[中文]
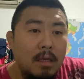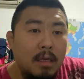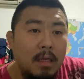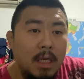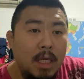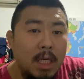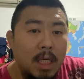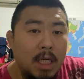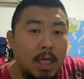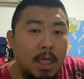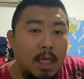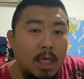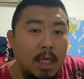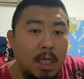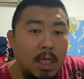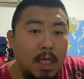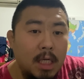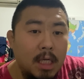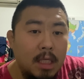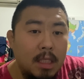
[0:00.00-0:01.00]

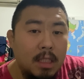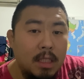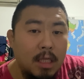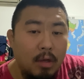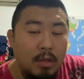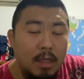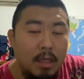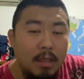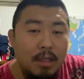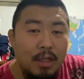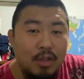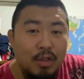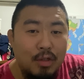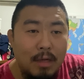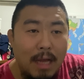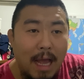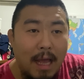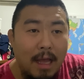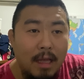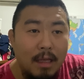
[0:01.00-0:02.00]
呃，小鹰的时
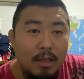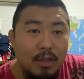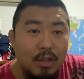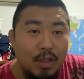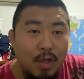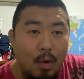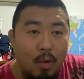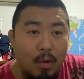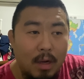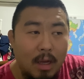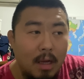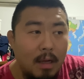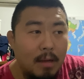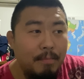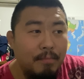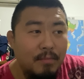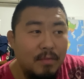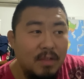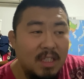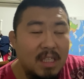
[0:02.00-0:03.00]
代走了，
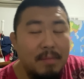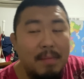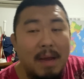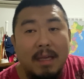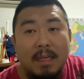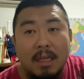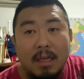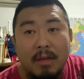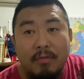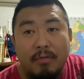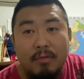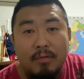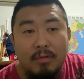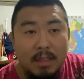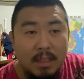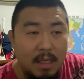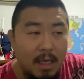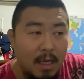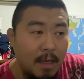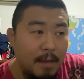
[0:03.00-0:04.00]
齐马耶夫
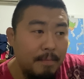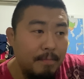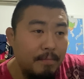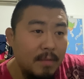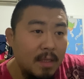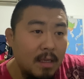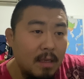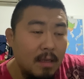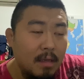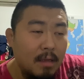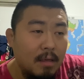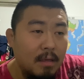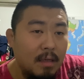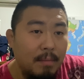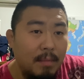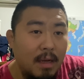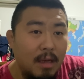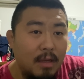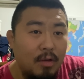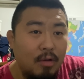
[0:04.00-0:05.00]
接，那
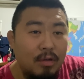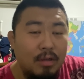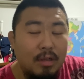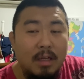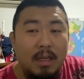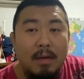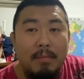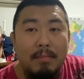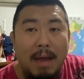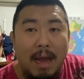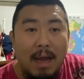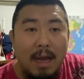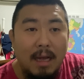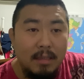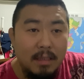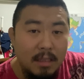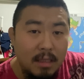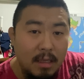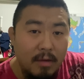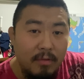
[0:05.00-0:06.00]
么又是一个马哈
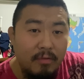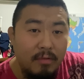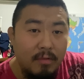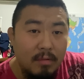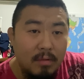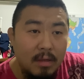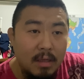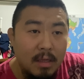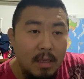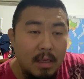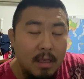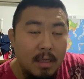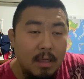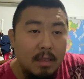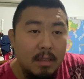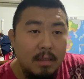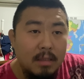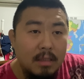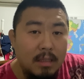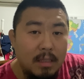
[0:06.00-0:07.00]
切夫。
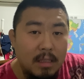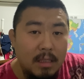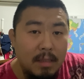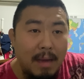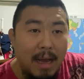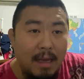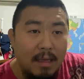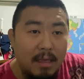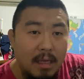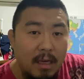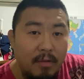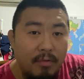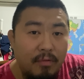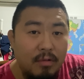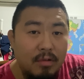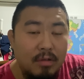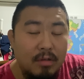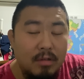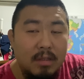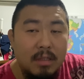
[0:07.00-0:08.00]
齐马耶
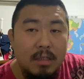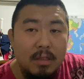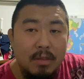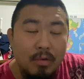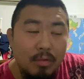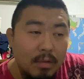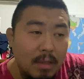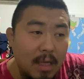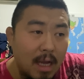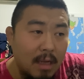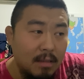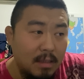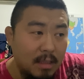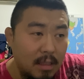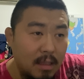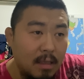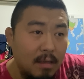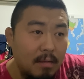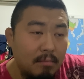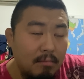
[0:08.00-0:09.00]
夫是次中量
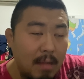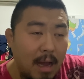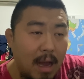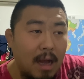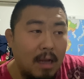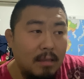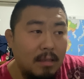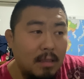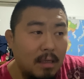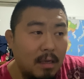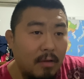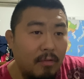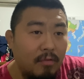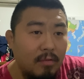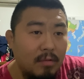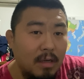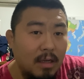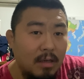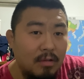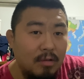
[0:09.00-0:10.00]
级，马哈切
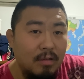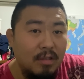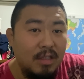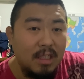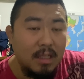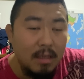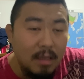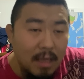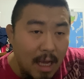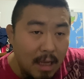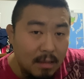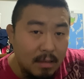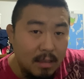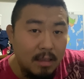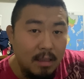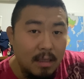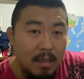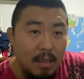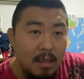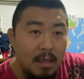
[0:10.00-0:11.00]
夫的是轻量级。